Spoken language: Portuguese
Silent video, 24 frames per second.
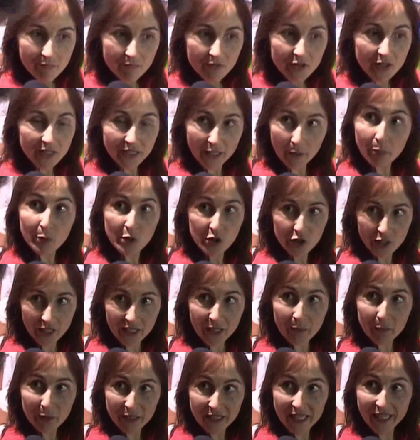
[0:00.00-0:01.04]
Sim, é para chegar
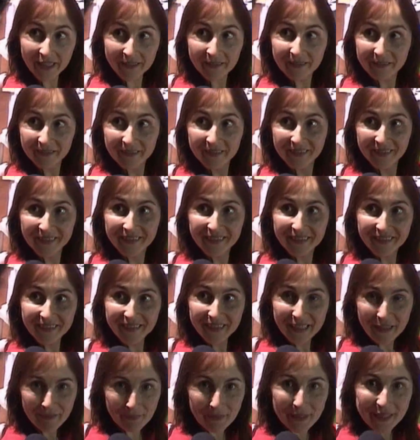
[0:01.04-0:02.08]
amanhã.
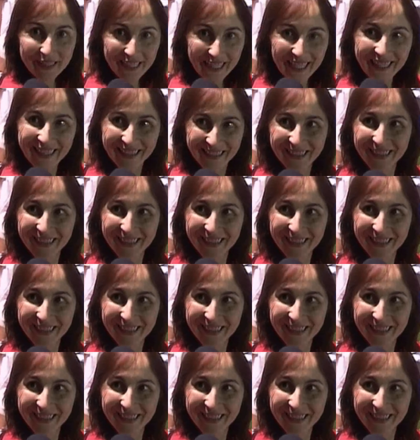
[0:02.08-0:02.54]
É amanhã.